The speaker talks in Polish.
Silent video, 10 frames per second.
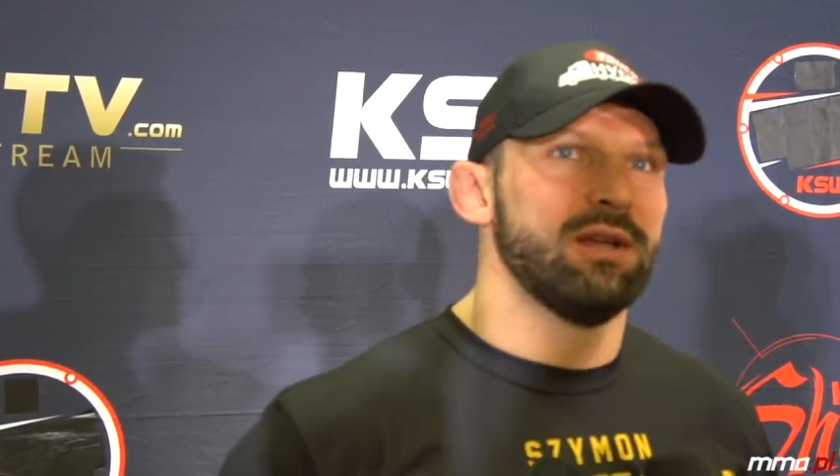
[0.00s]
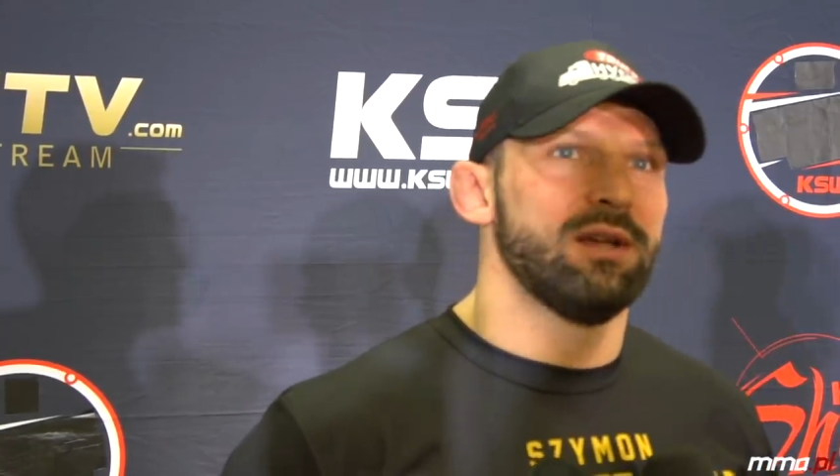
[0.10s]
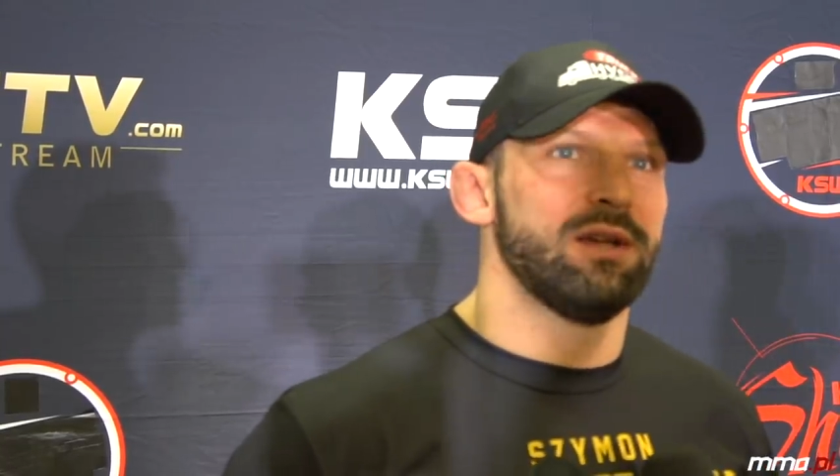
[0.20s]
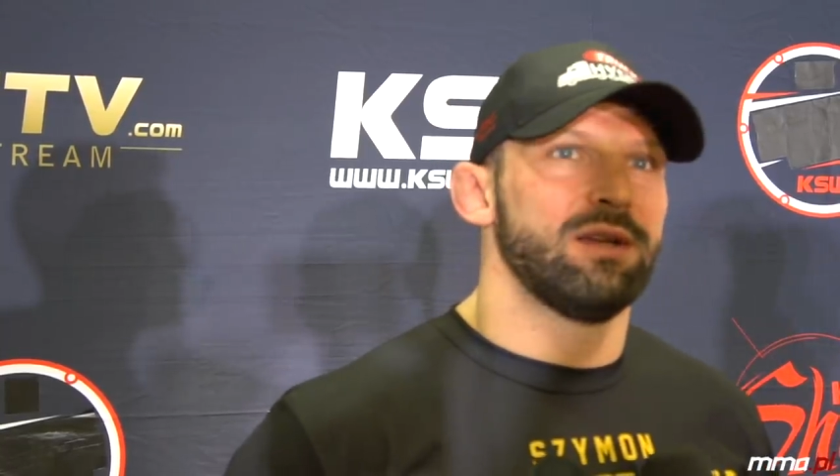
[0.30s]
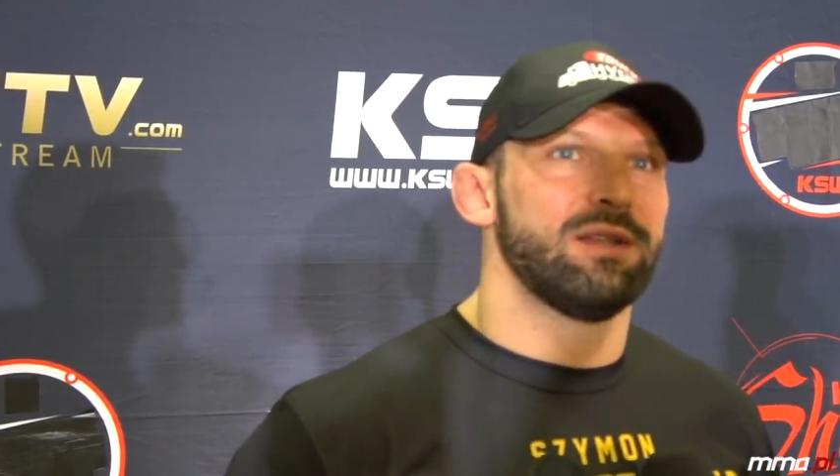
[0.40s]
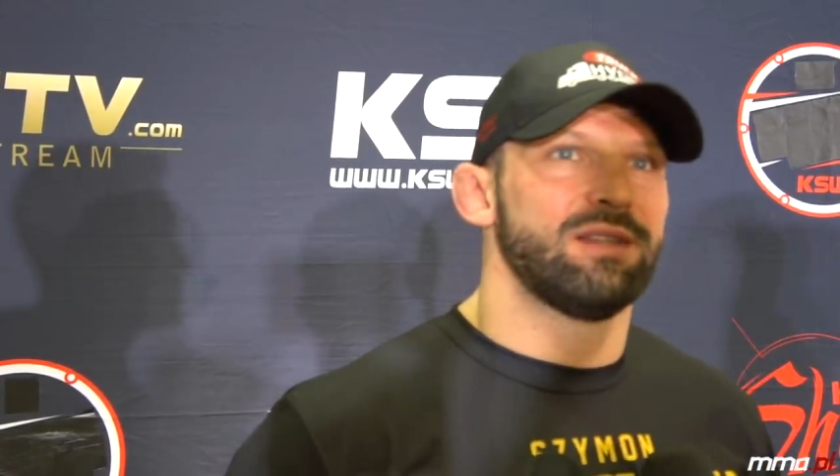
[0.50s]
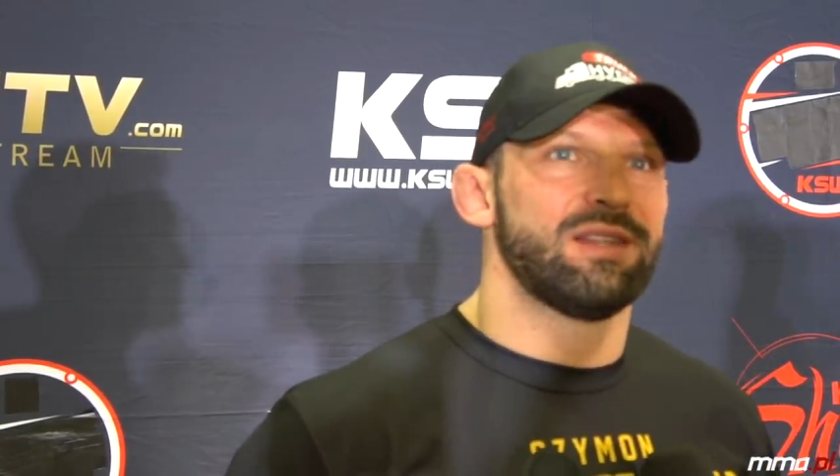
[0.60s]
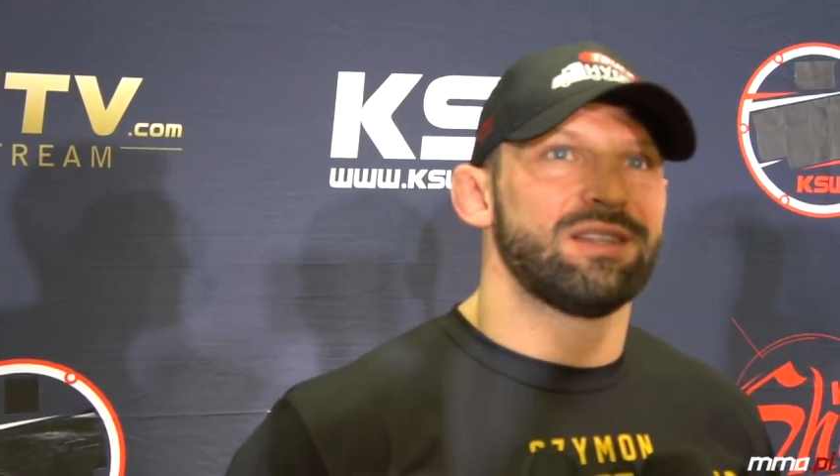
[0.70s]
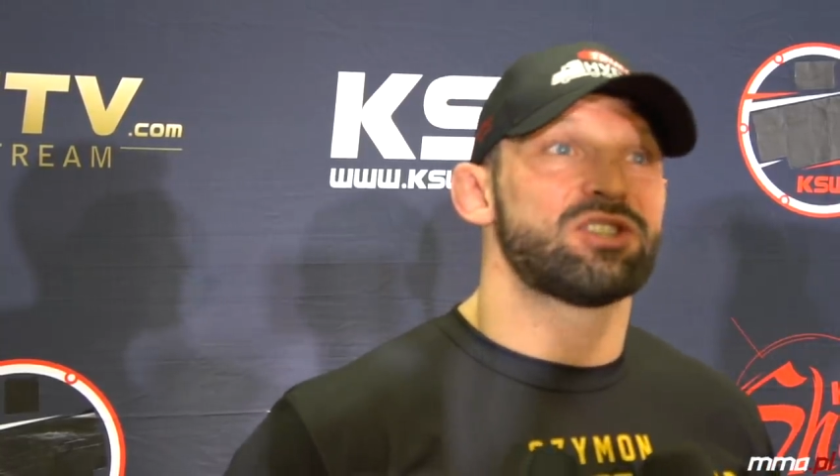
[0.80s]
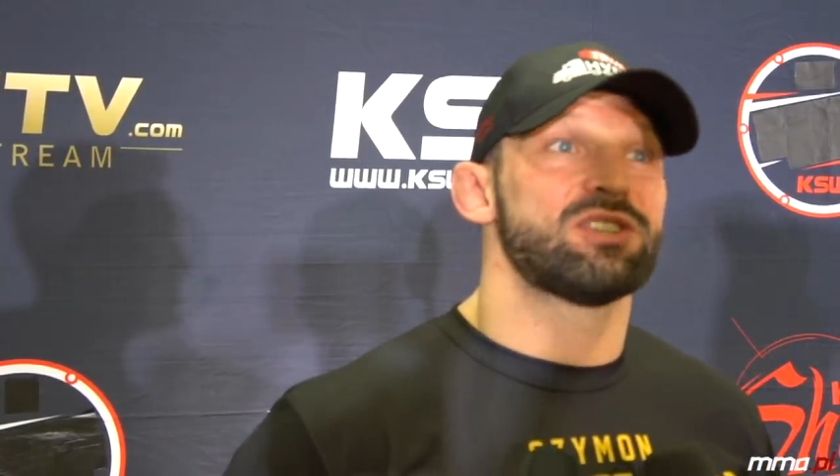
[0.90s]
E,
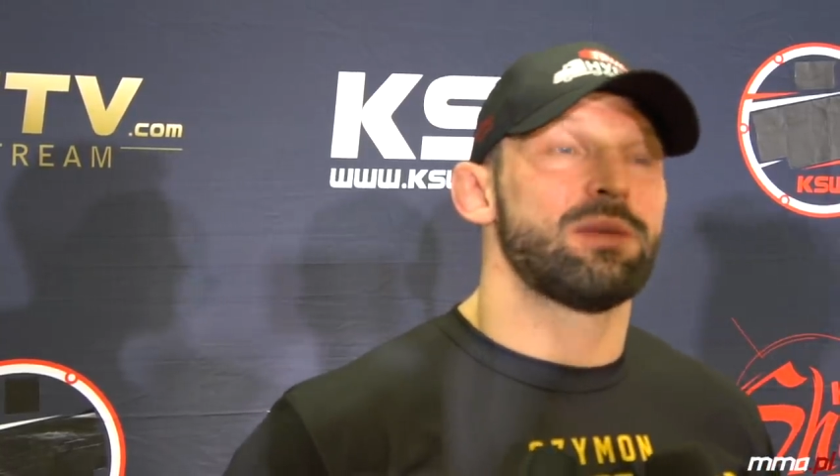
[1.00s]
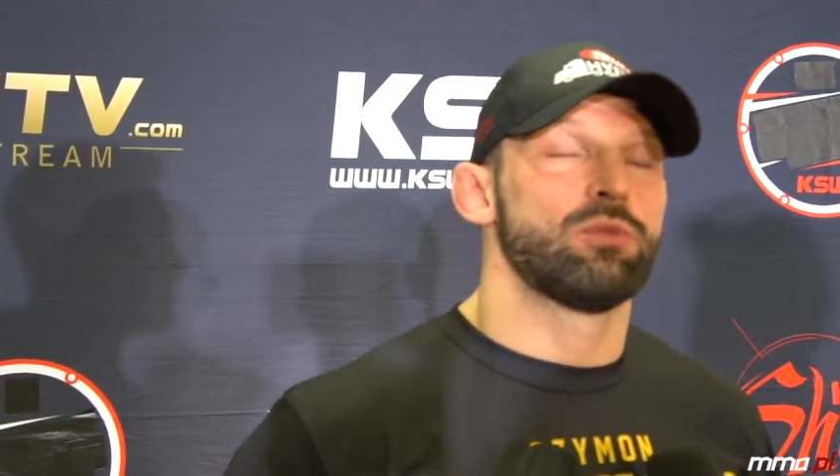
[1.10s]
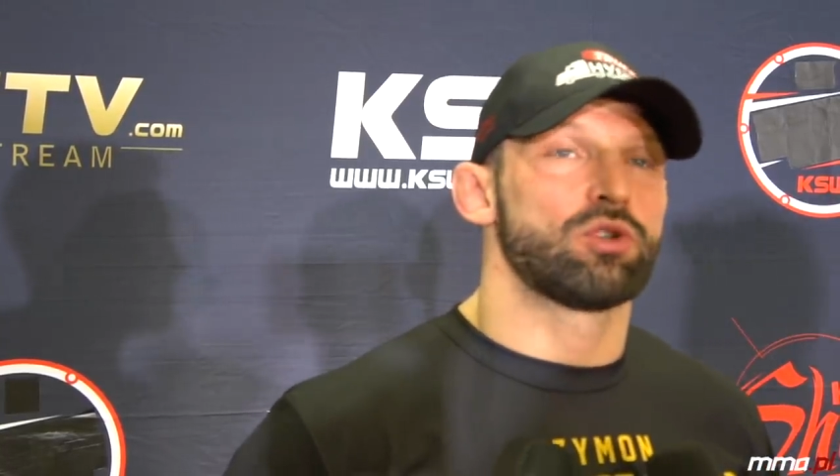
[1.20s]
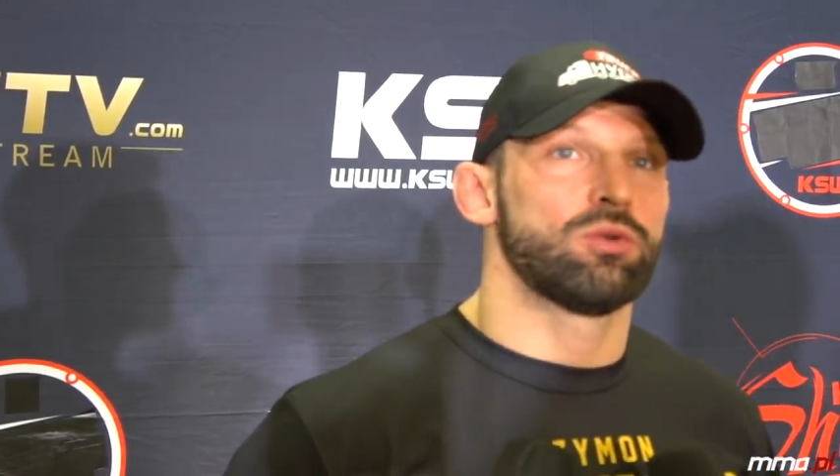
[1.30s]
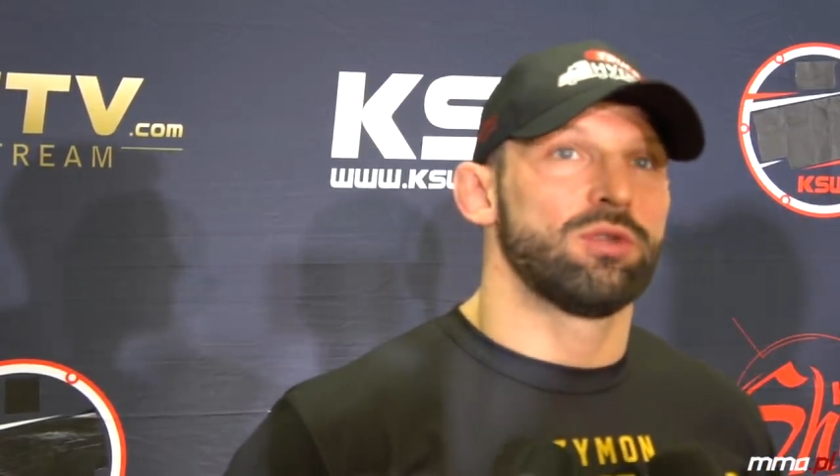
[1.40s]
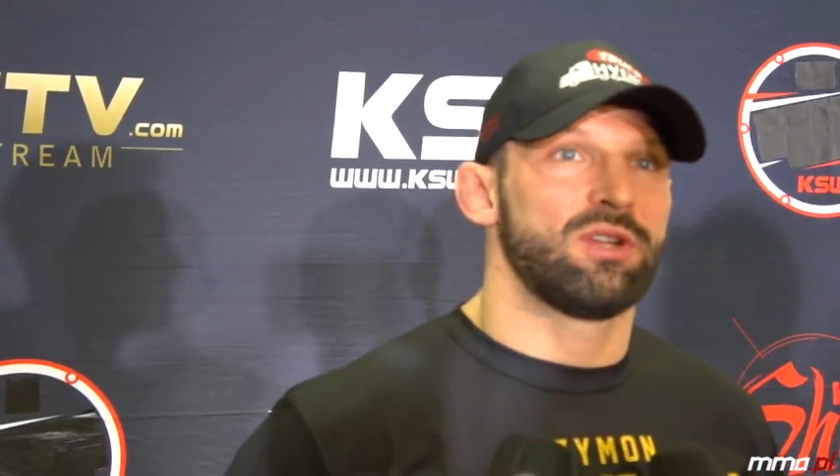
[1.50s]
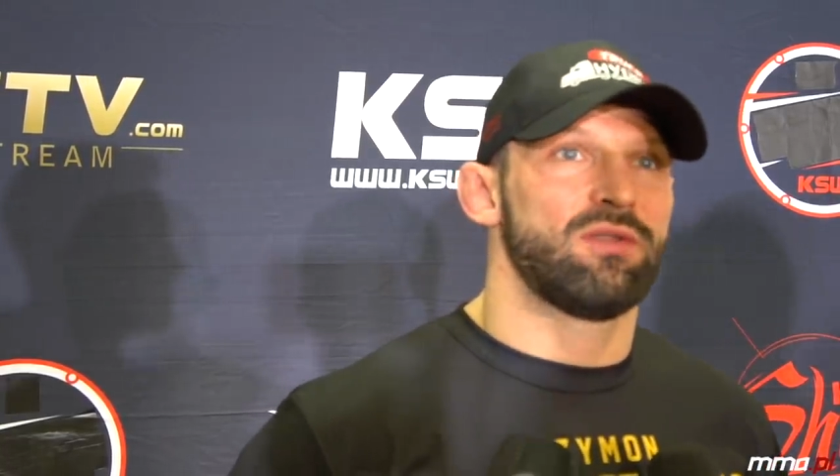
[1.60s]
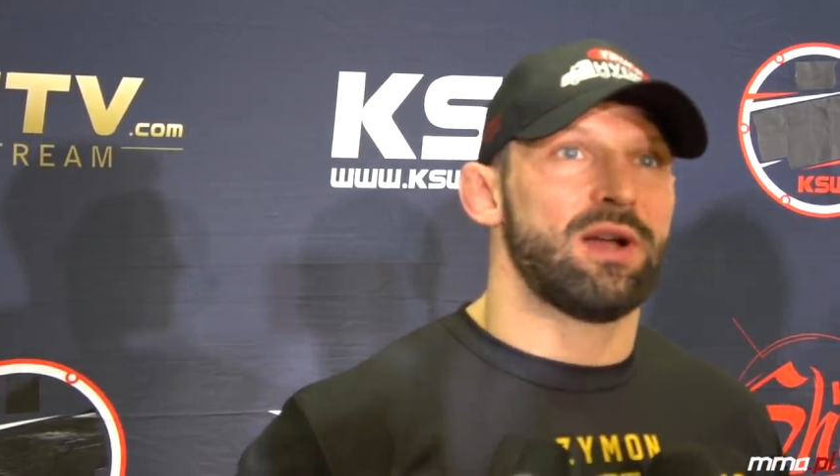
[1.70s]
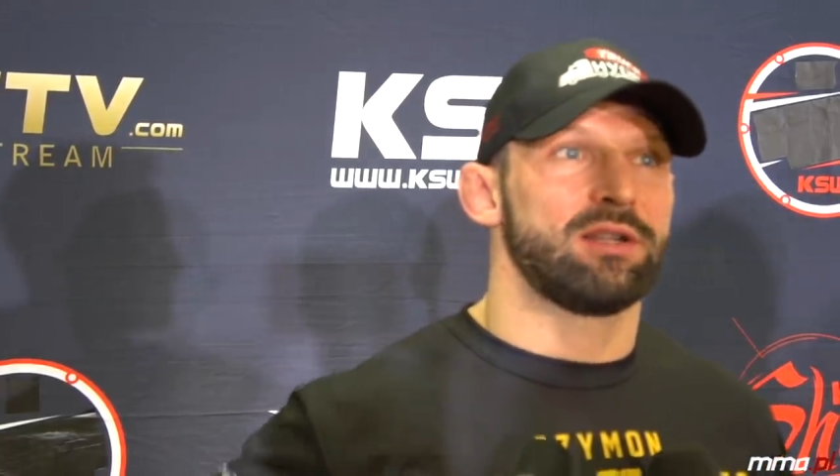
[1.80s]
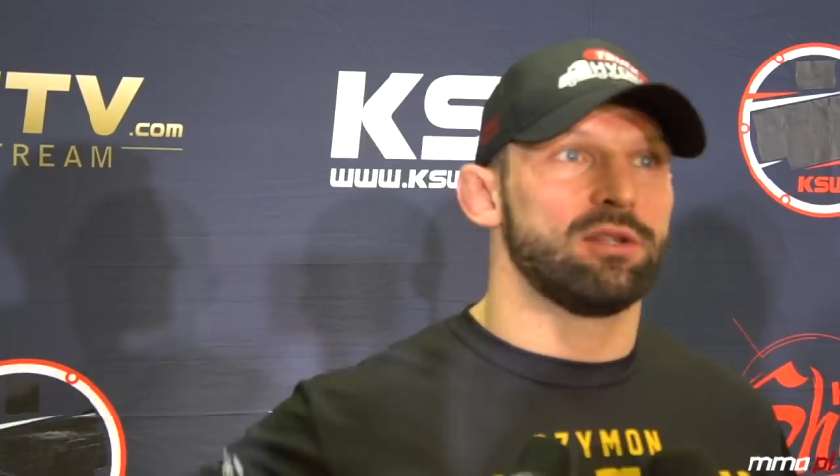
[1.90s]
jeszcze zanim doszło do ich
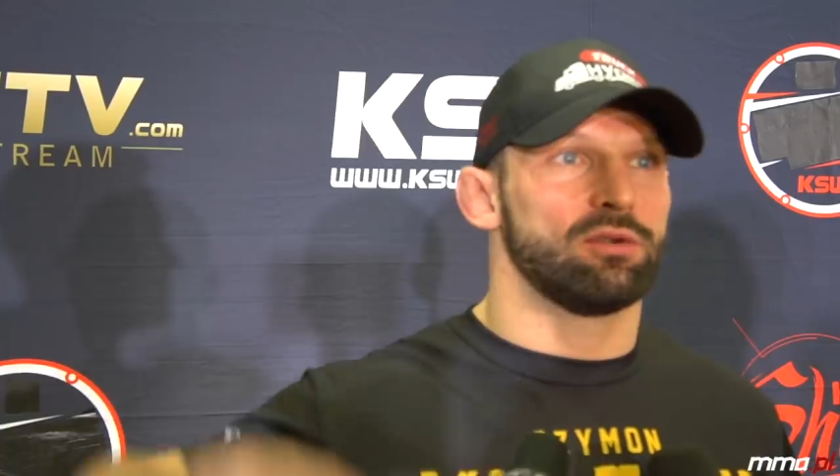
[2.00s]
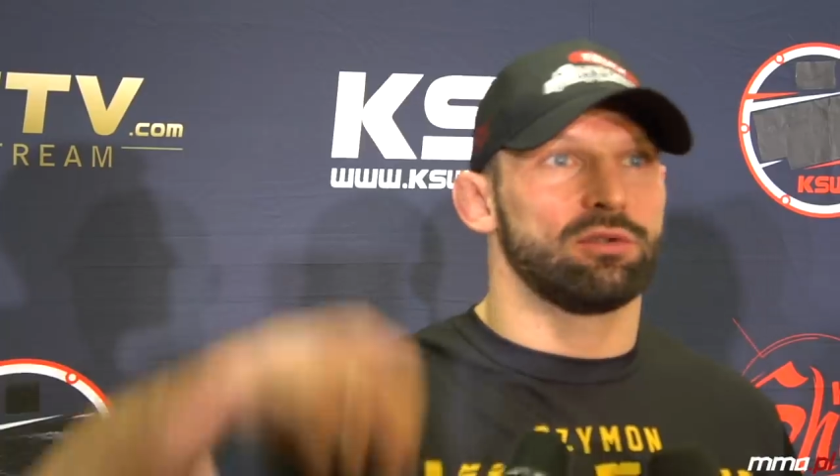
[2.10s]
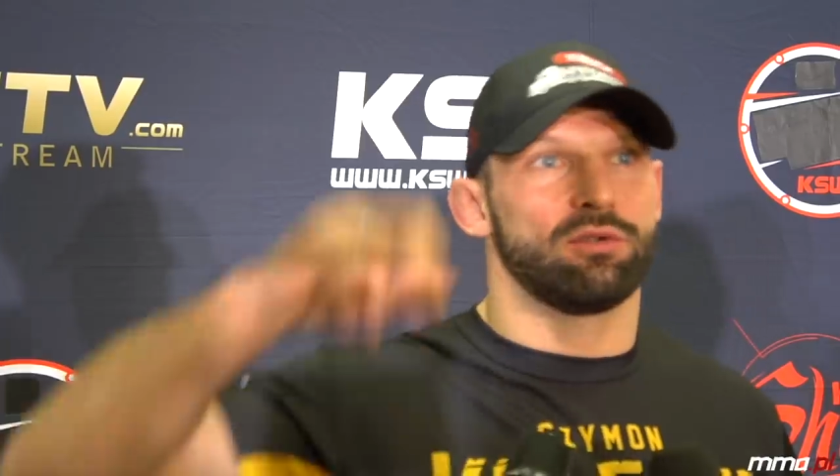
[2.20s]
walki, to,